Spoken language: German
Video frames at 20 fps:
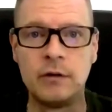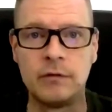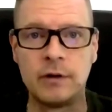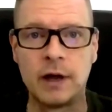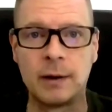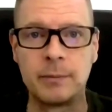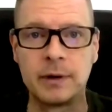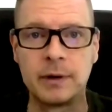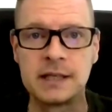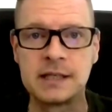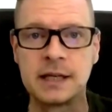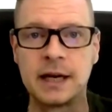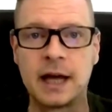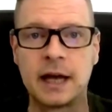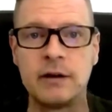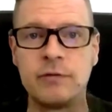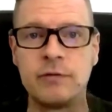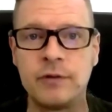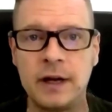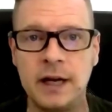wir haben gestern
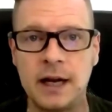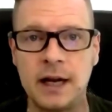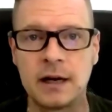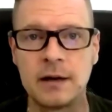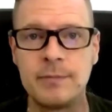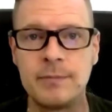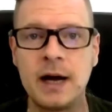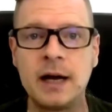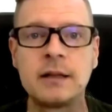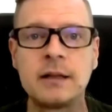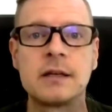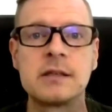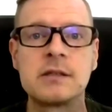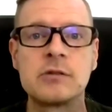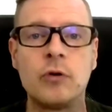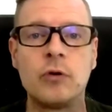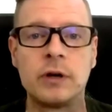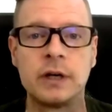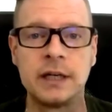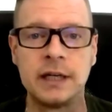einen Fehler gemacht, das
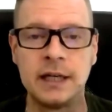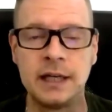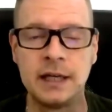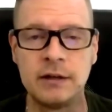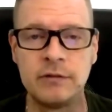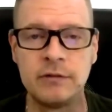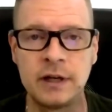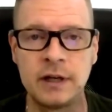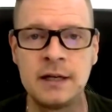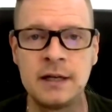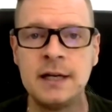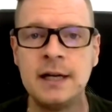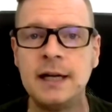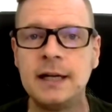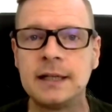korrigieren wir,